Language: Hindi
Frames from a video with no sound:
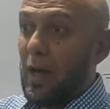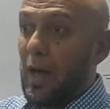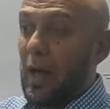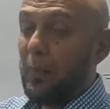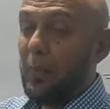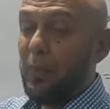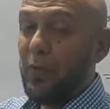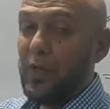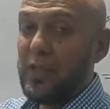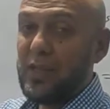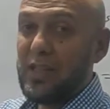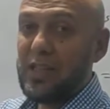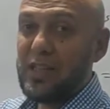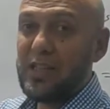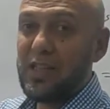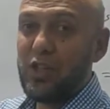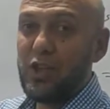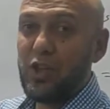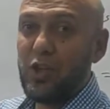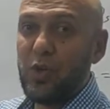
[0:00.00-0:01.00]
अब फिज़िक्स
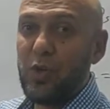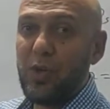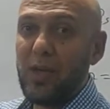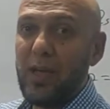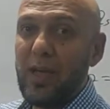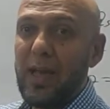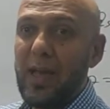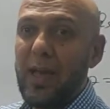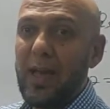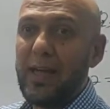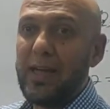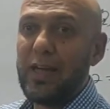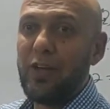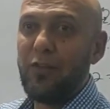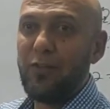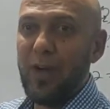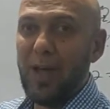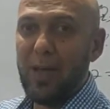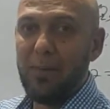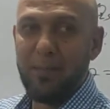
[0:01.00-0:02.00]
की थ्योरी है
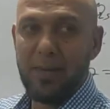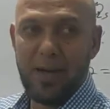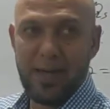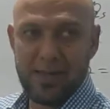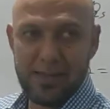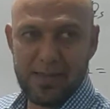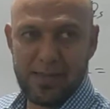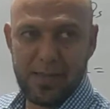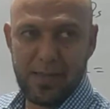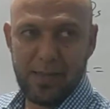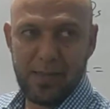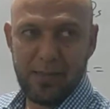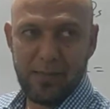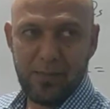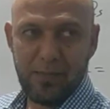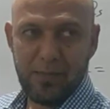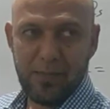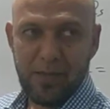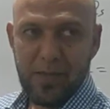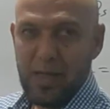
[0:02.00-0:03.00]
85 मार्क्स की
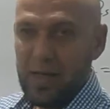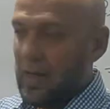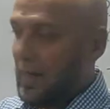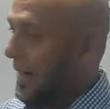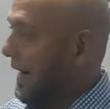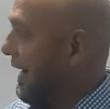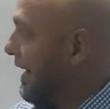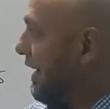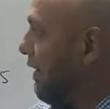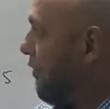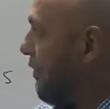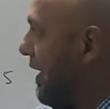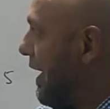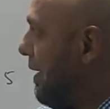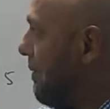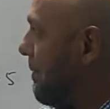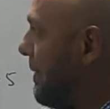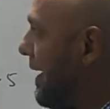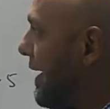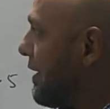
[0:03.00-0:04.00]

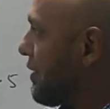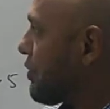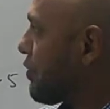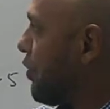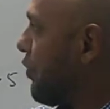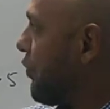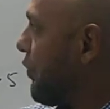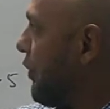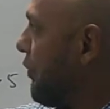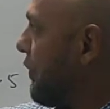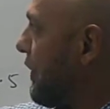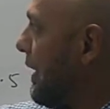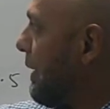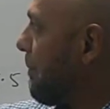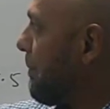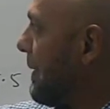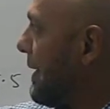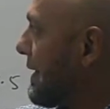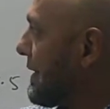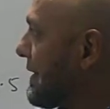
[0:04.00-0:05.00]
85 मार्क्स को 50
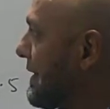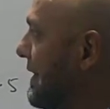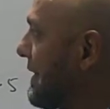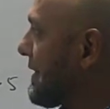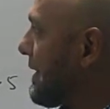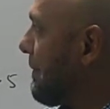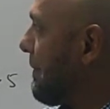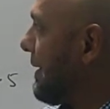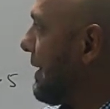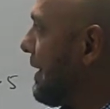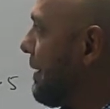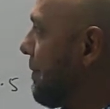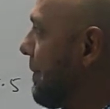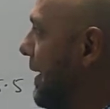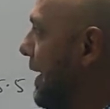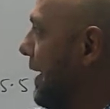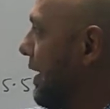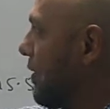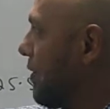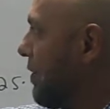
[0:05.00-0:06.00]
परसेंट से
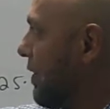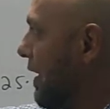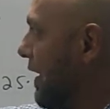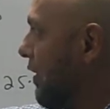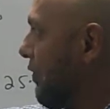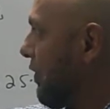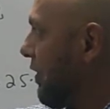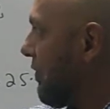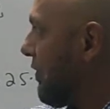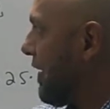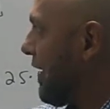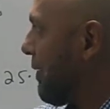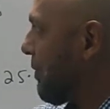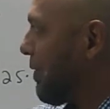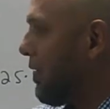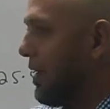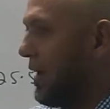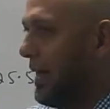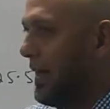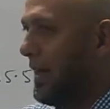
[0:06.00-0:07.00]
मल्टीप्लाई करो यानी 50
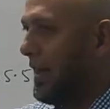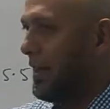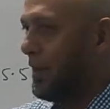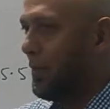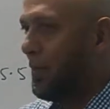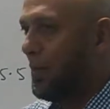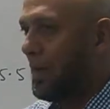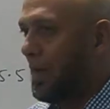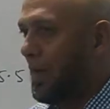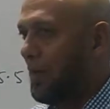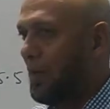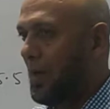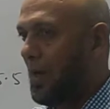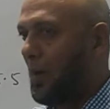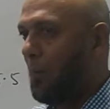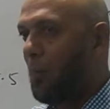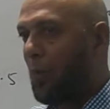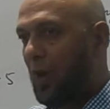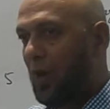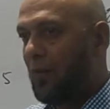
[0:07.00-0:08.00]
अपॉन हंड्रेड तो वो क्या हो जाएगा
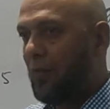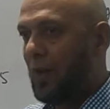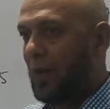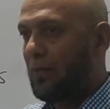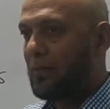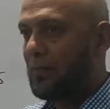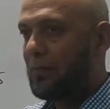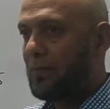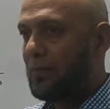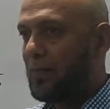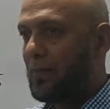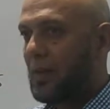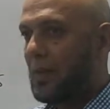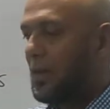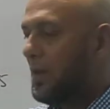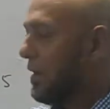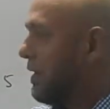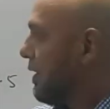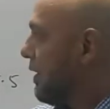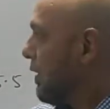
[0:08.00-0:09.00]
पॉइंट फाइव
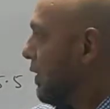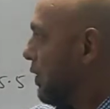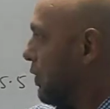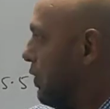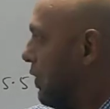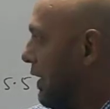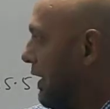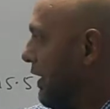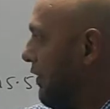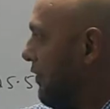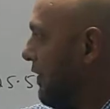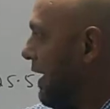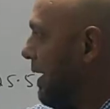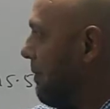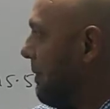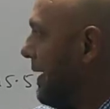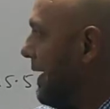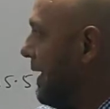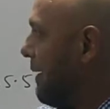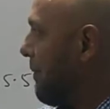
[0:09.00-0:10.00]
तो 85
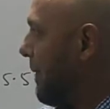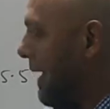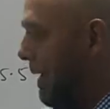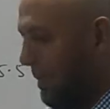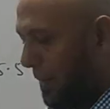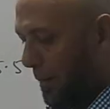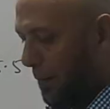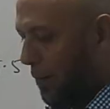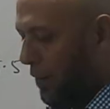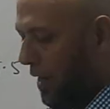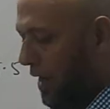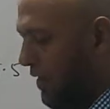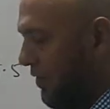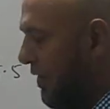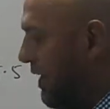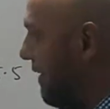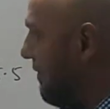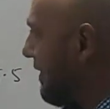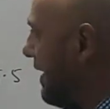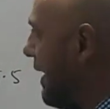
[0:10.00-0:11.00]
फाइव मल्टीप्लाई बाय पॉइंट
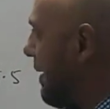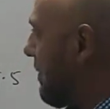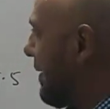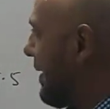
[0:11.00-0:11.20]
फाइव क्या